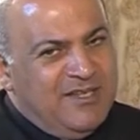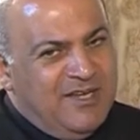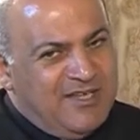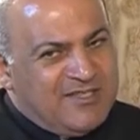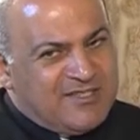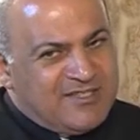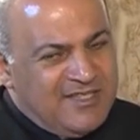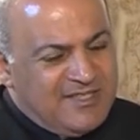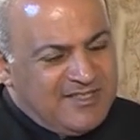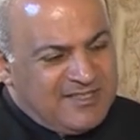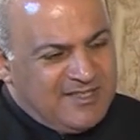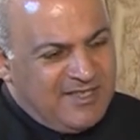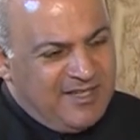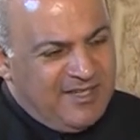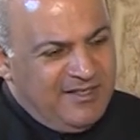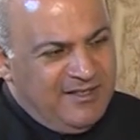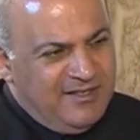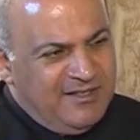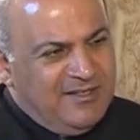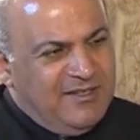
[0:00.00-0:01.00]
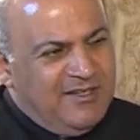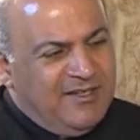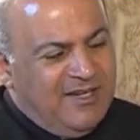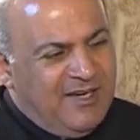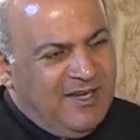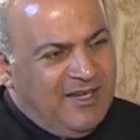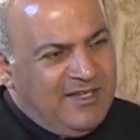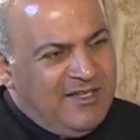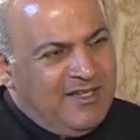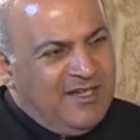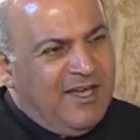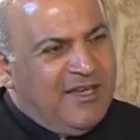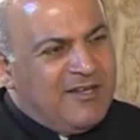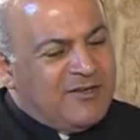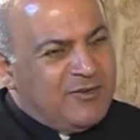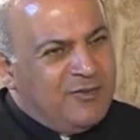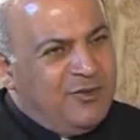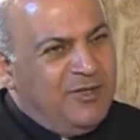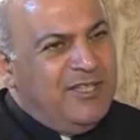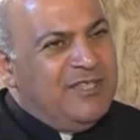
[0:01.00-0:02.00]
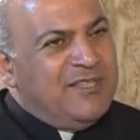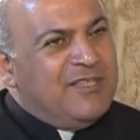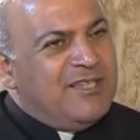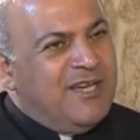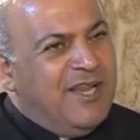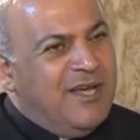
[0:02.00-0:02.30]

أساسها القناعة الروحية